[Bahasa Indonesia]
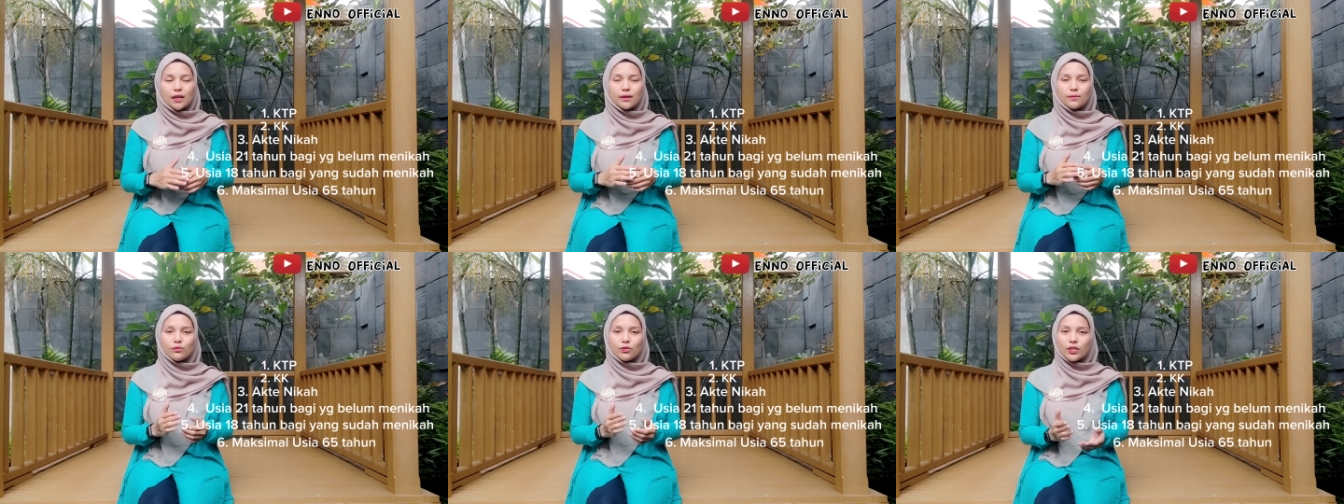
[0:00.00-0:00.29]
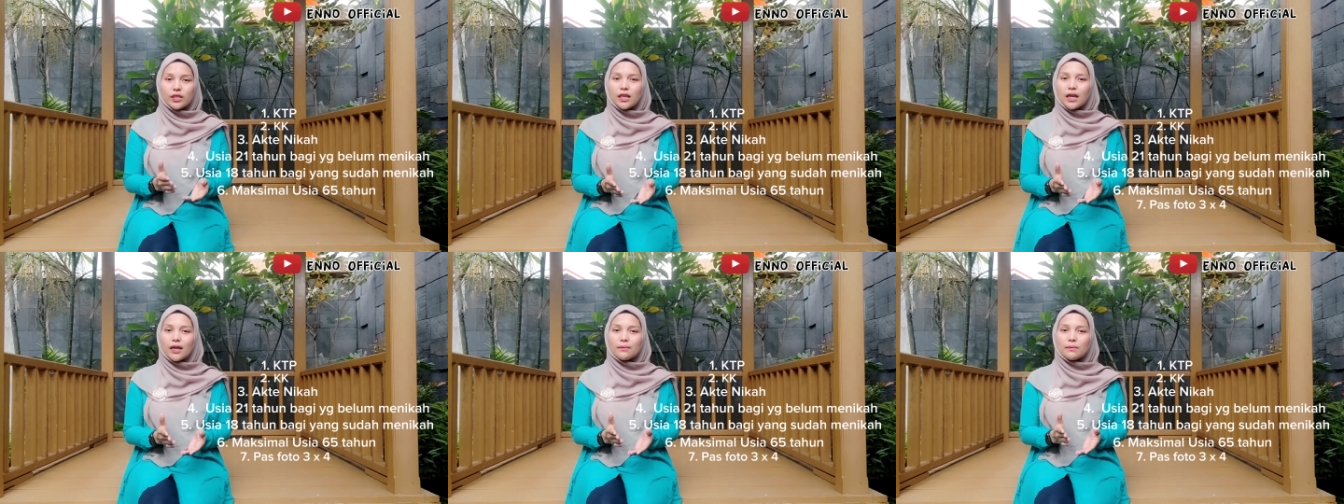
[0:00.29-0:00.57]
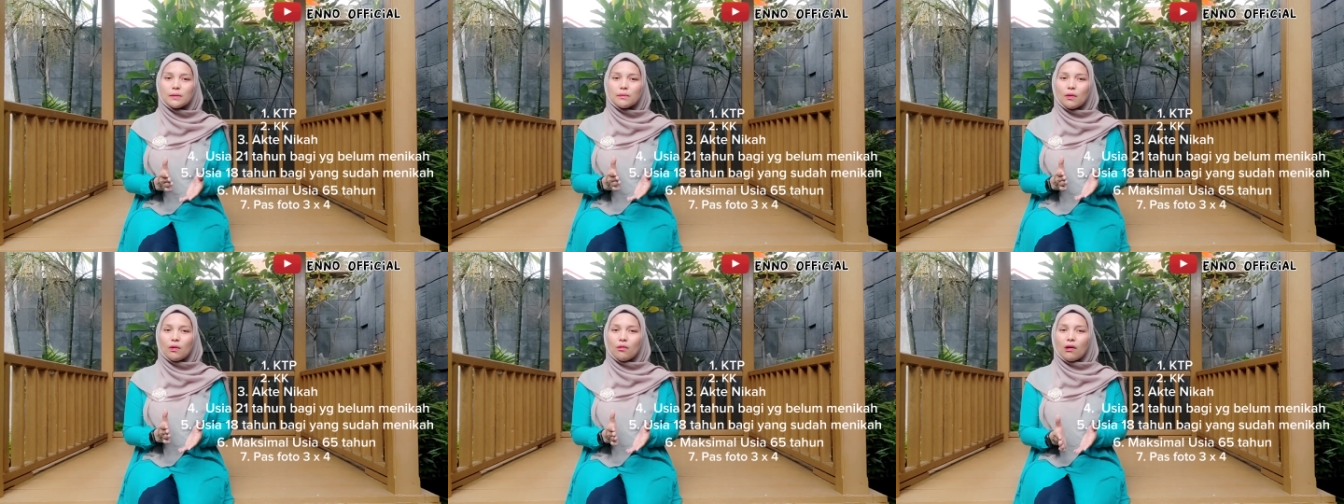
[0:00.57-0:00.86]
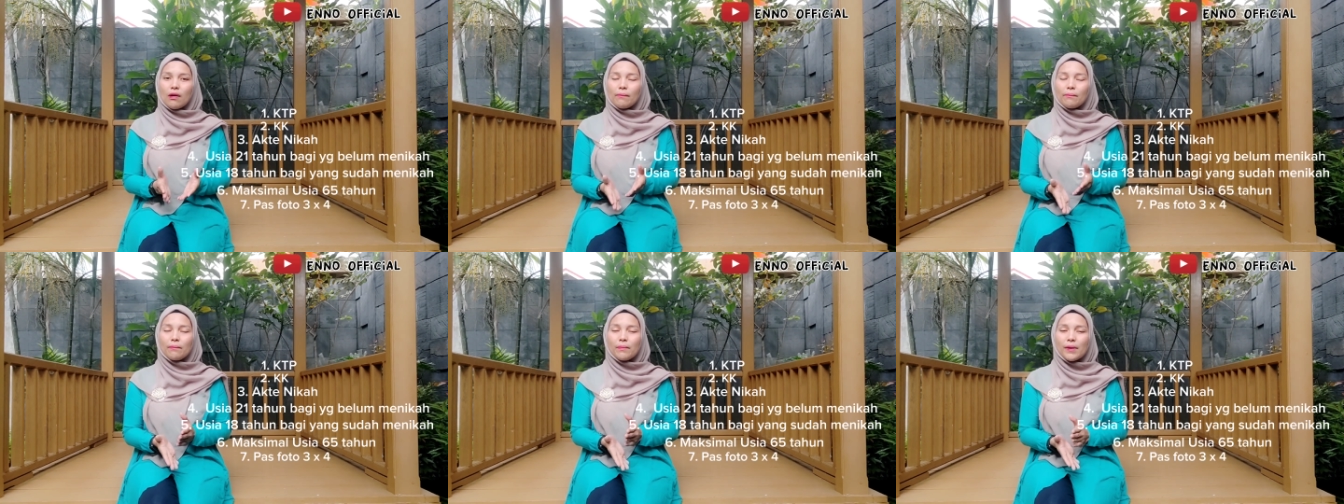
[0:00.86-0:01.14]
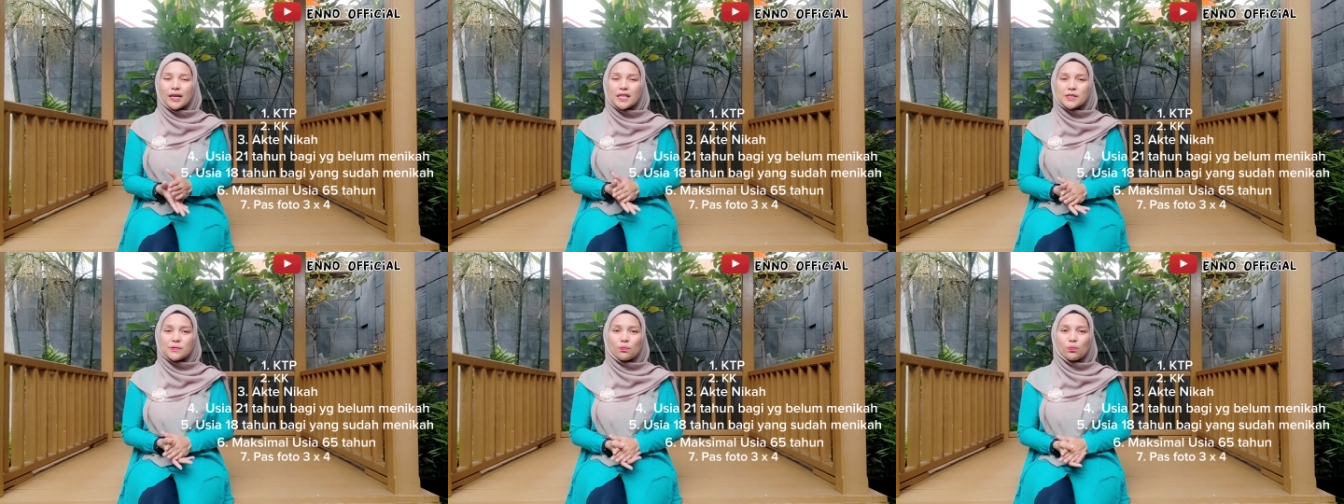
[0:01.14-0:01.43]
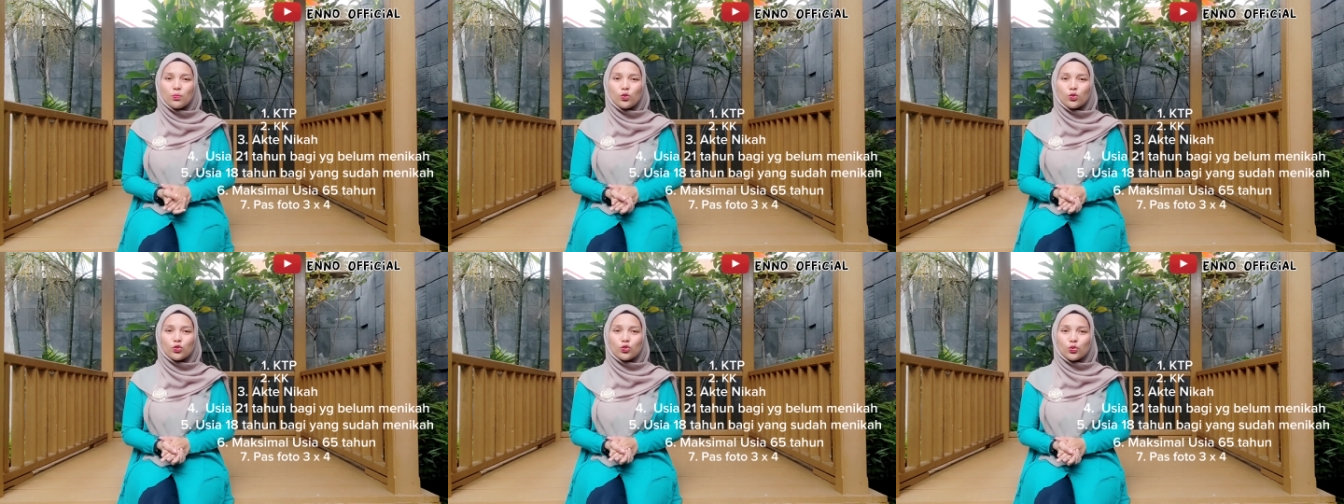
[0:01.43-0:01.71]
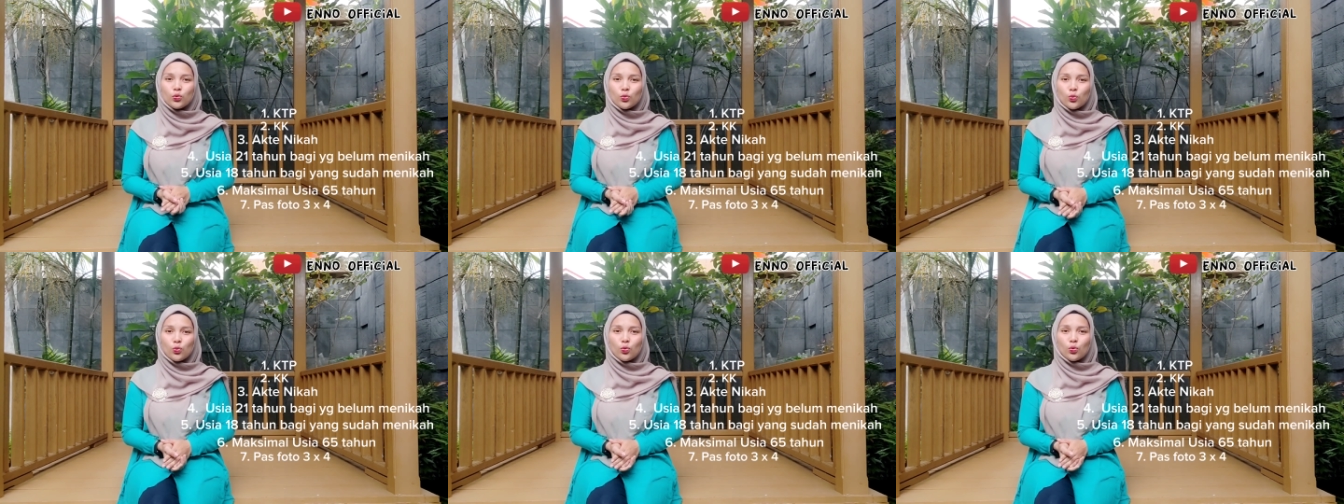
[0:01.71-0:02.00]
Kemudian membawa pas
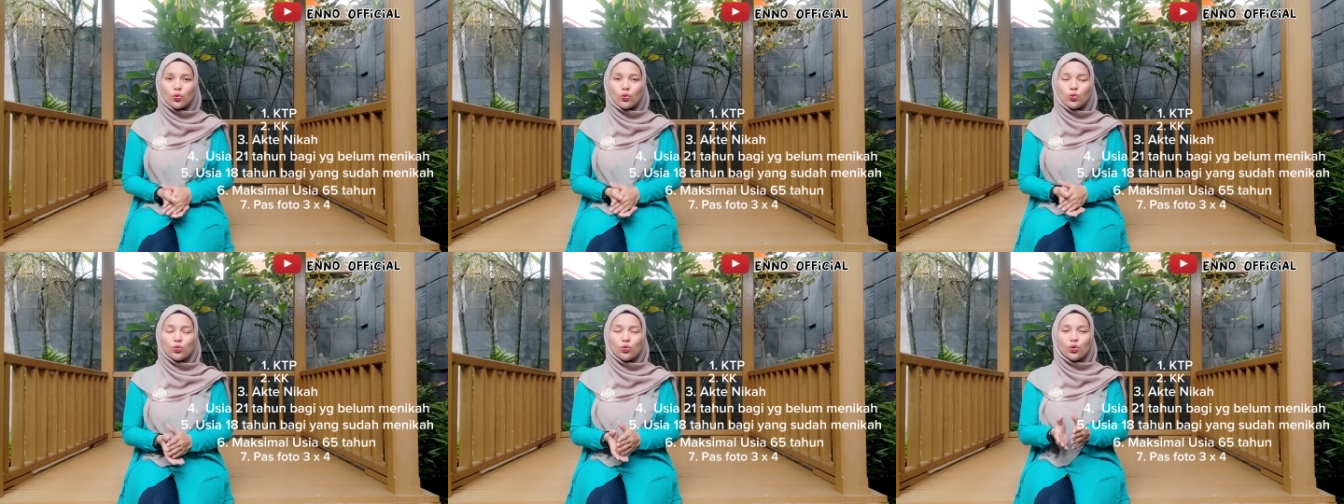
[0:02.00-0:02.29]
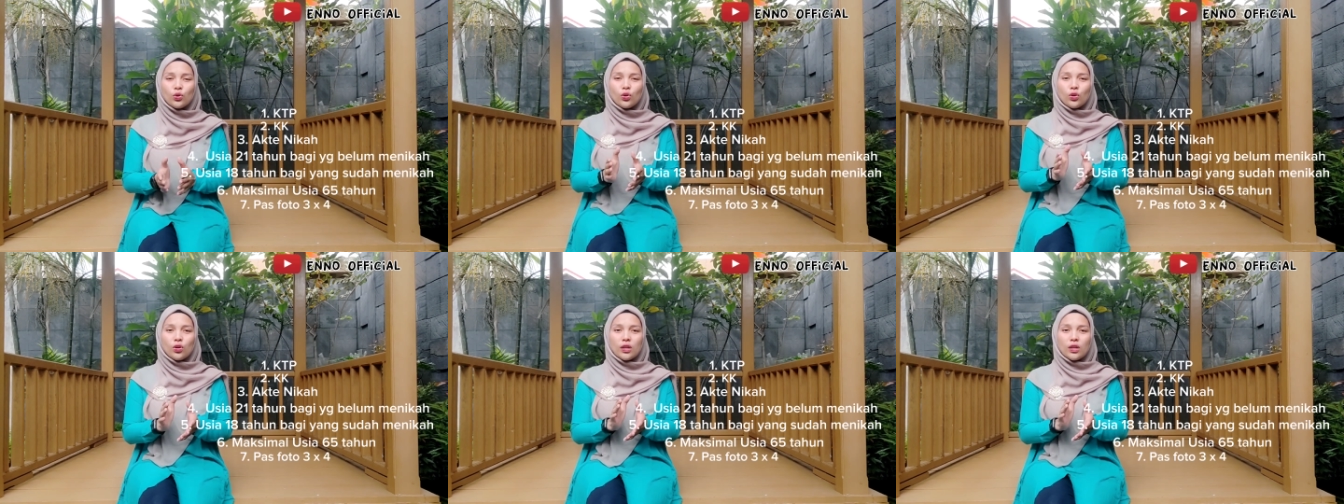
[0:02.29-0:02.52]
foto,